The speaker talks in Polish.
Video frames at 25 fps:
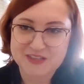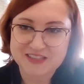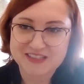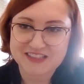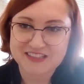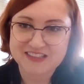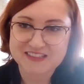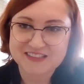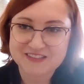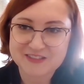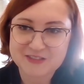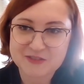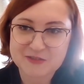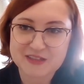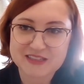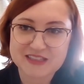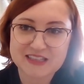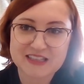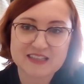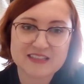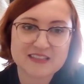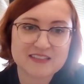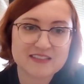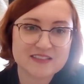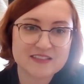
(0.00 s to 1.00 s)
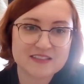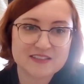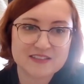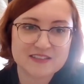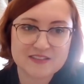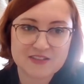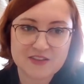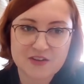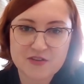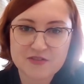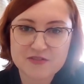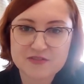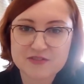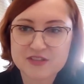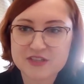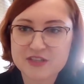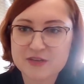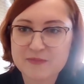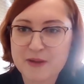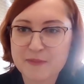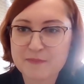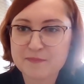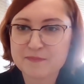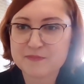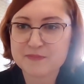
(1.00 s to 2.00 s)
Dokładnie, dokładnie. Y, to
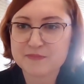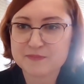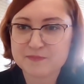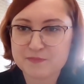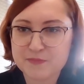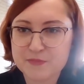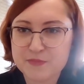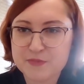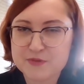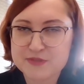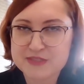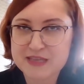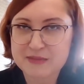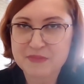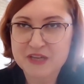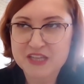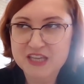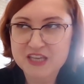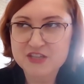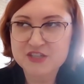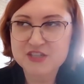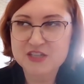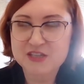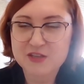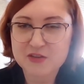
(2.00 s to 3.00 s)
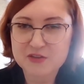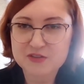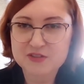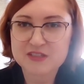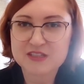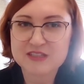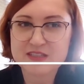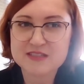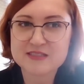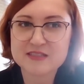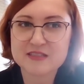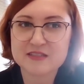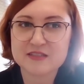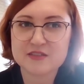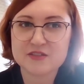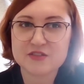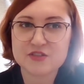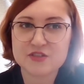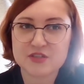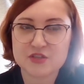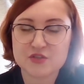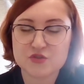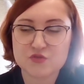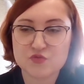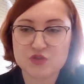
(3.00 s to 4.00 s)
chyba zamknięcie lotnisk,
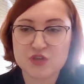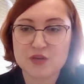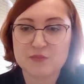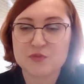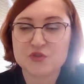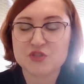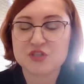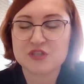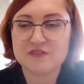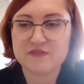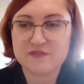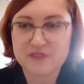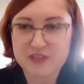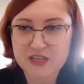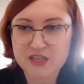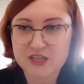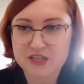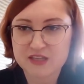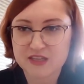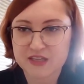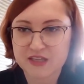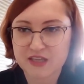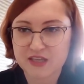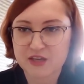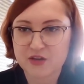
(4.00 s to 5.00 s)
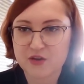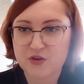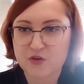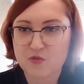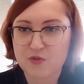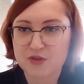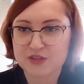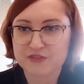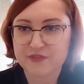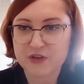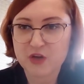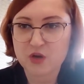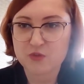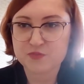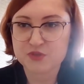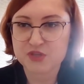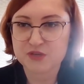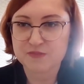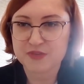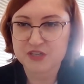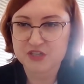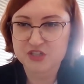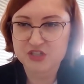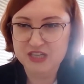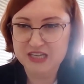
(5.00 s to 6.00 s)
czy też uniemożliwienie takiego łatwego
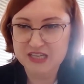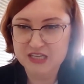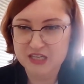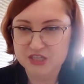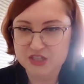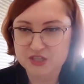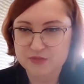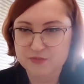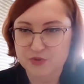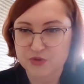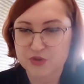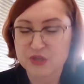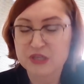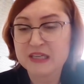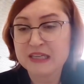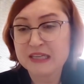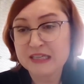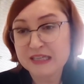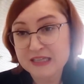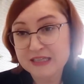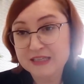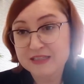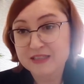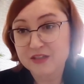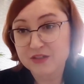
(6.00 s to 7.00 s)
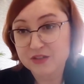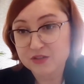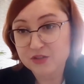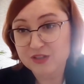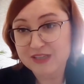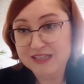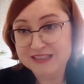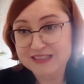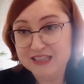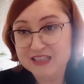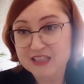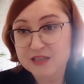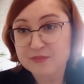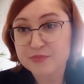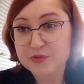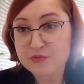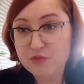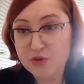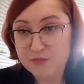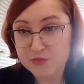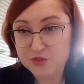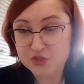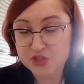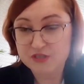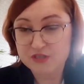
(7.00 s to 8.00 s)
przemieszczania się, bo to, to latanie
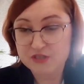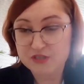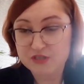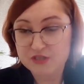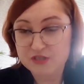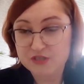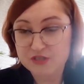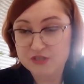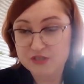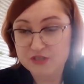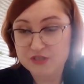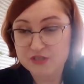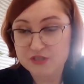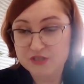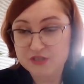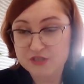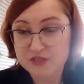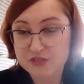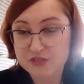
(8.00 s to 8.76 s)
było możliwe w tym